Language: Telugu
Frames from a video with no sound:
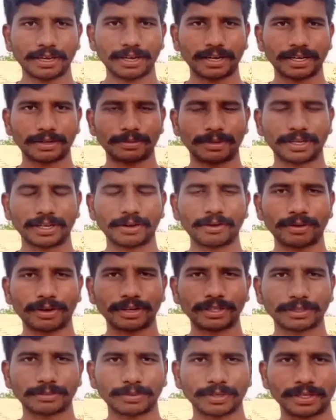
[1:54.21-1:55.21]
హైట్ పెరిగే
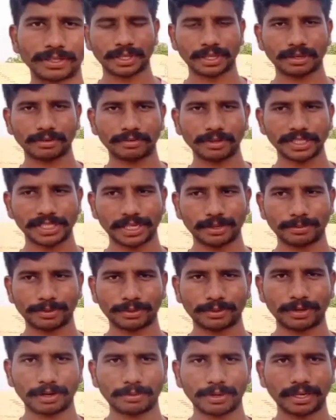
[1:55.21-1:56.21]
అవకాశం ఉన్నది
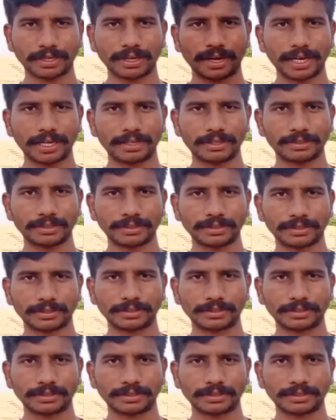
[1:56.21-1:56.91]
వెజిటేబుల్స్ కూడా మనకి హైట్